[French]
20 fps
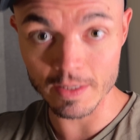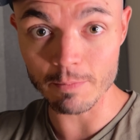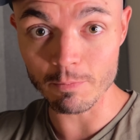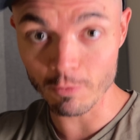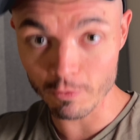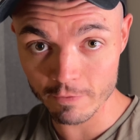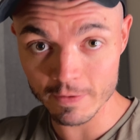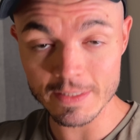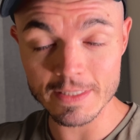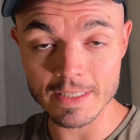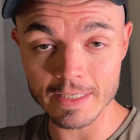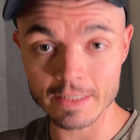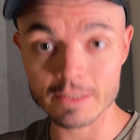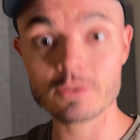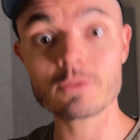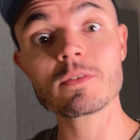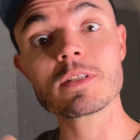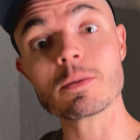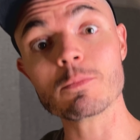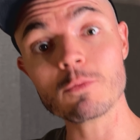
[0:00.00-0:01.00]
des mauvaises
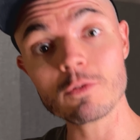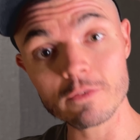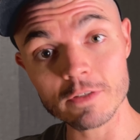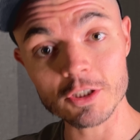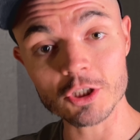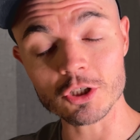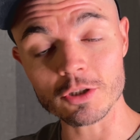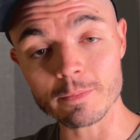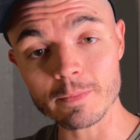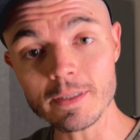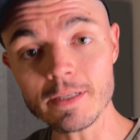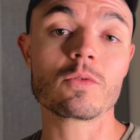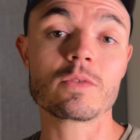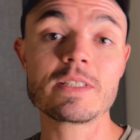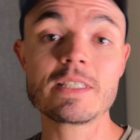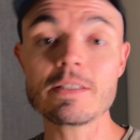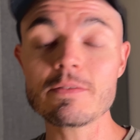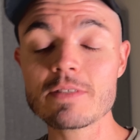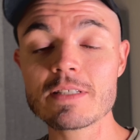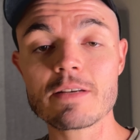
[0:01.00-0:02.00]
directions, des mauvais chemins.
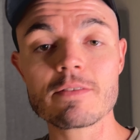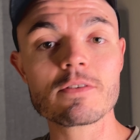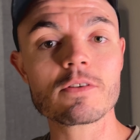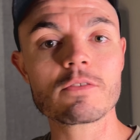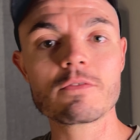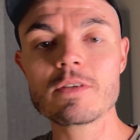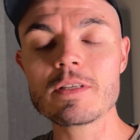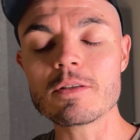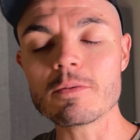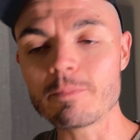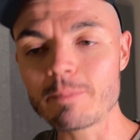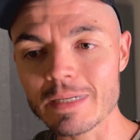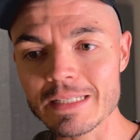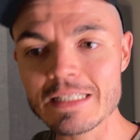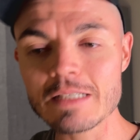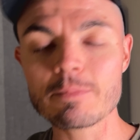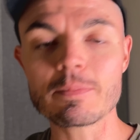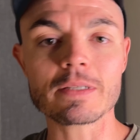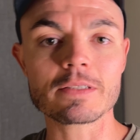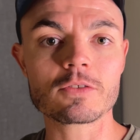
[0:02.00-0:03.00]
Donc si vous avez envie de
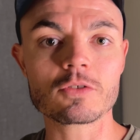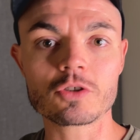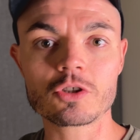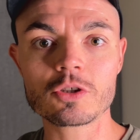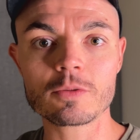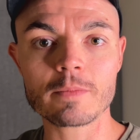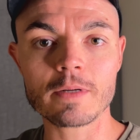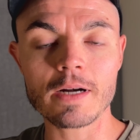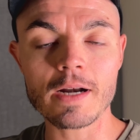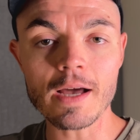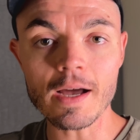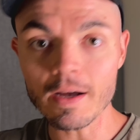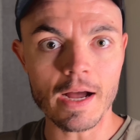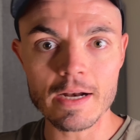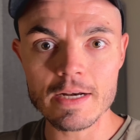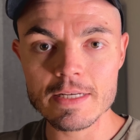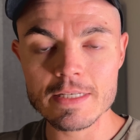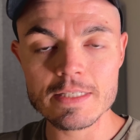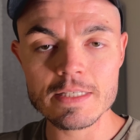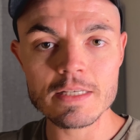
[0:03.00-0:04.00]
passer par ce chemin-là,
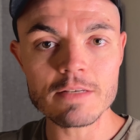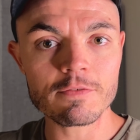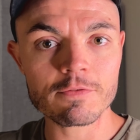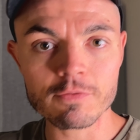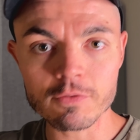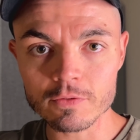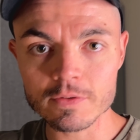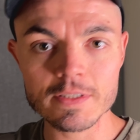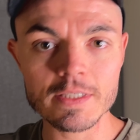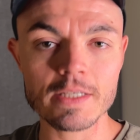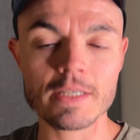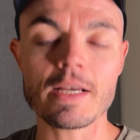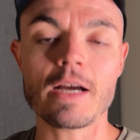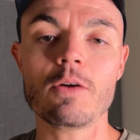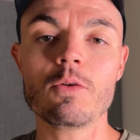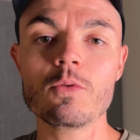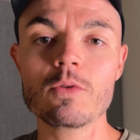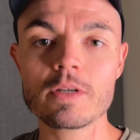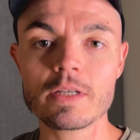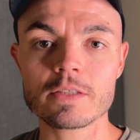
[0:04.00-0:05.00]
allez-y, foncez, il n'y
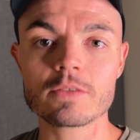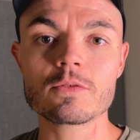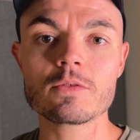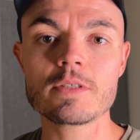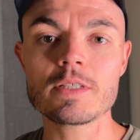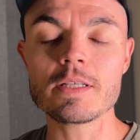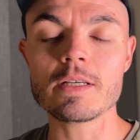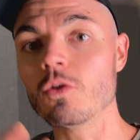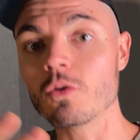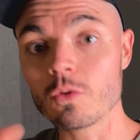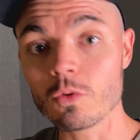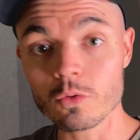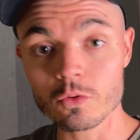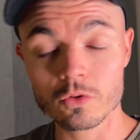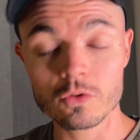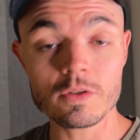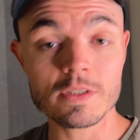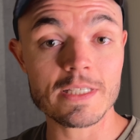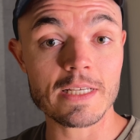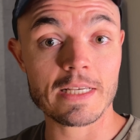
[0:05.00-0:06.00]
a aucun souci. Le gros
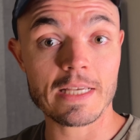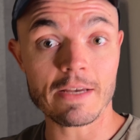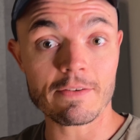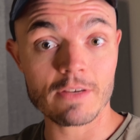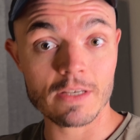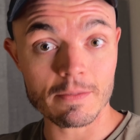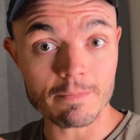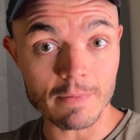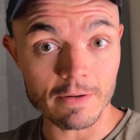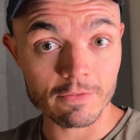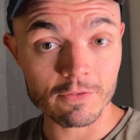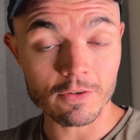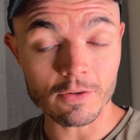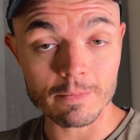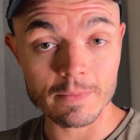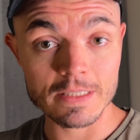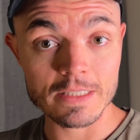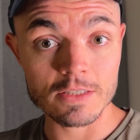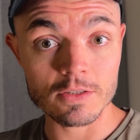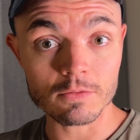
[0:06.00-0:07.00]
truc, c'est qu'avec ma
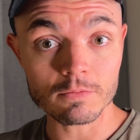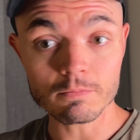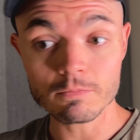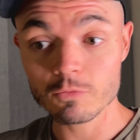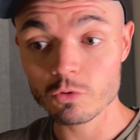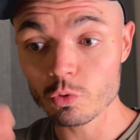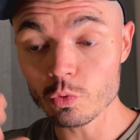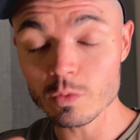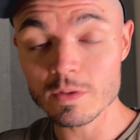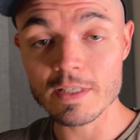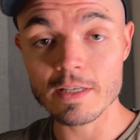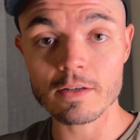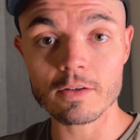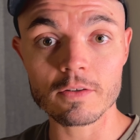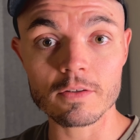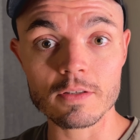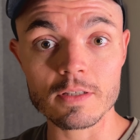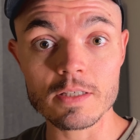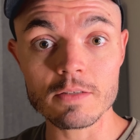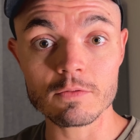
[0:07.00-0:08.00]
formation, tout est
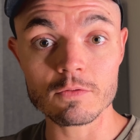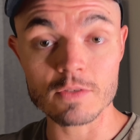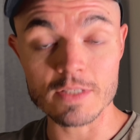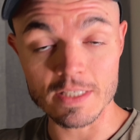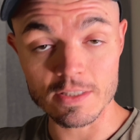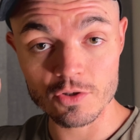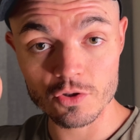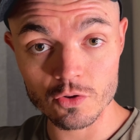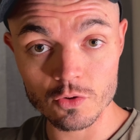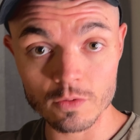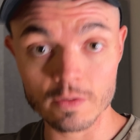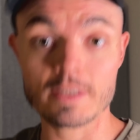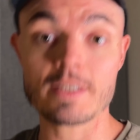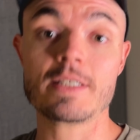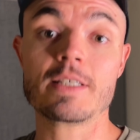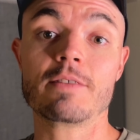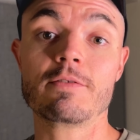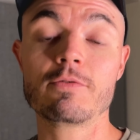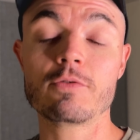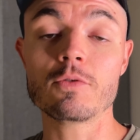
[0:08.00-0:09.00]
réuni, vous êtes sûr
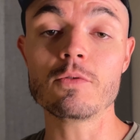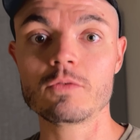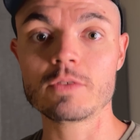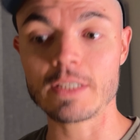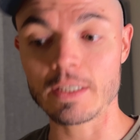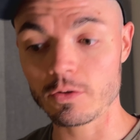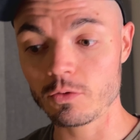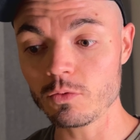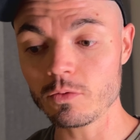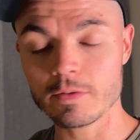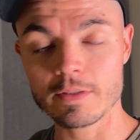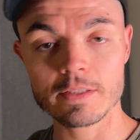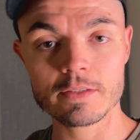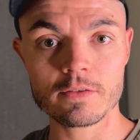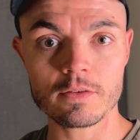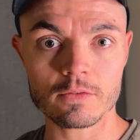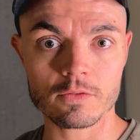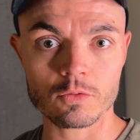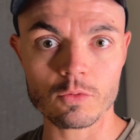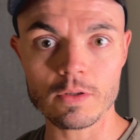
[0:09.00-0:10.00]
des infos, vous avez tout en un
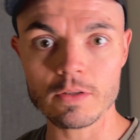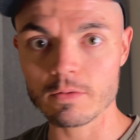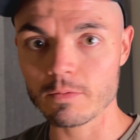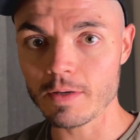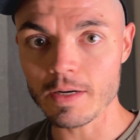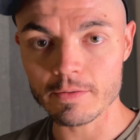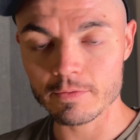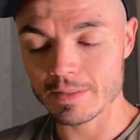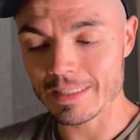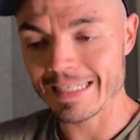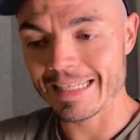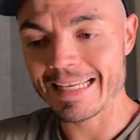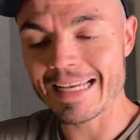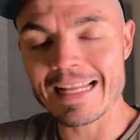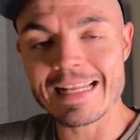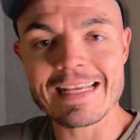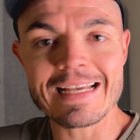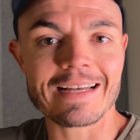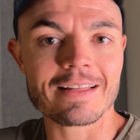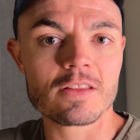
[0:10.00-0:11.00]
seul endroit, donc voilà, vous allez
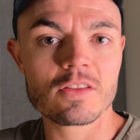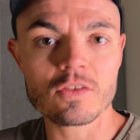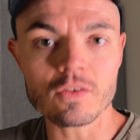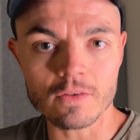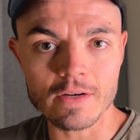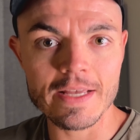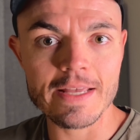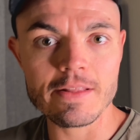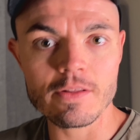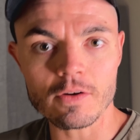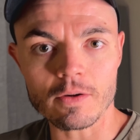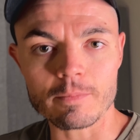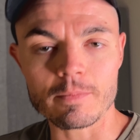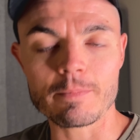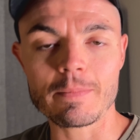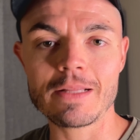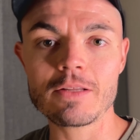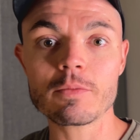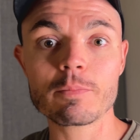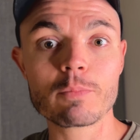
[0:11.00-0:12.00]
gagner un temps énorme.
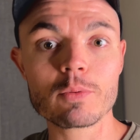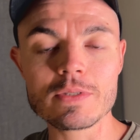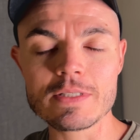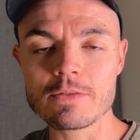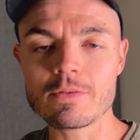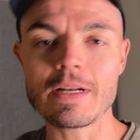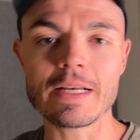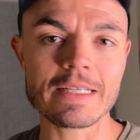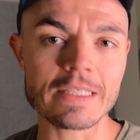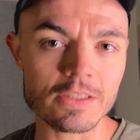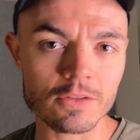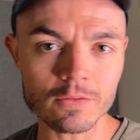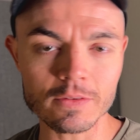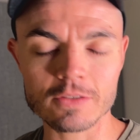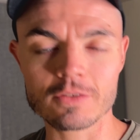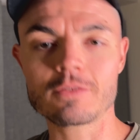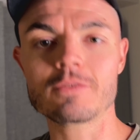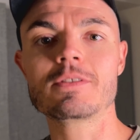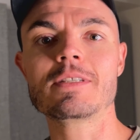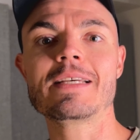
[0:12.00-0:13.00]
Maintenant, posez-vous la question,
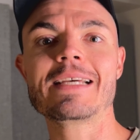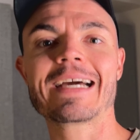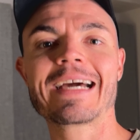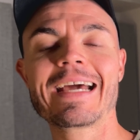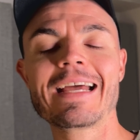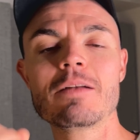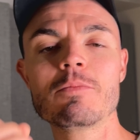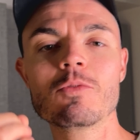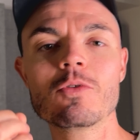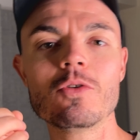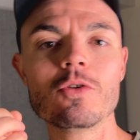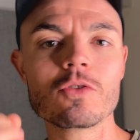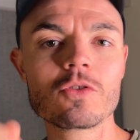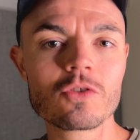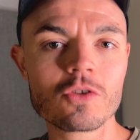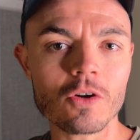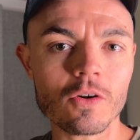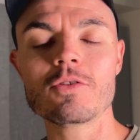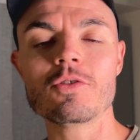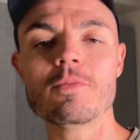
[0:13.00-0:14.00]
est-ce que vous avez réellement le
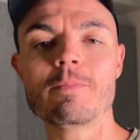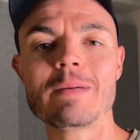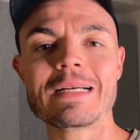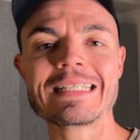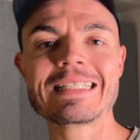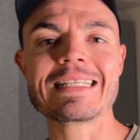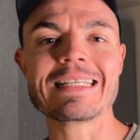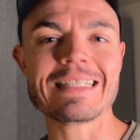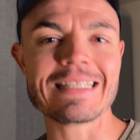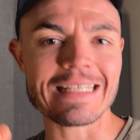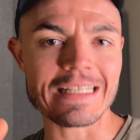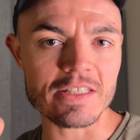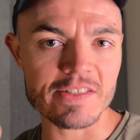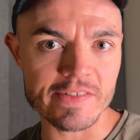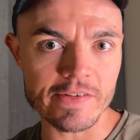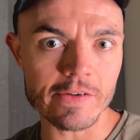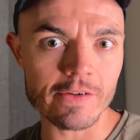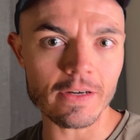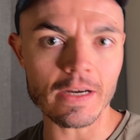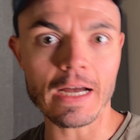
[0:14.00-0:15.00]
temps de passer
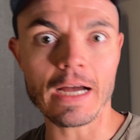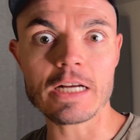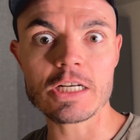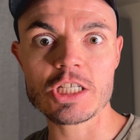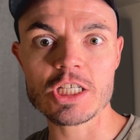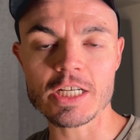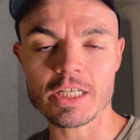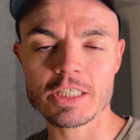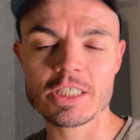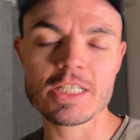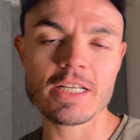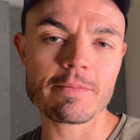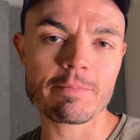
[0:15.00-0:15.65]
des heures à chercher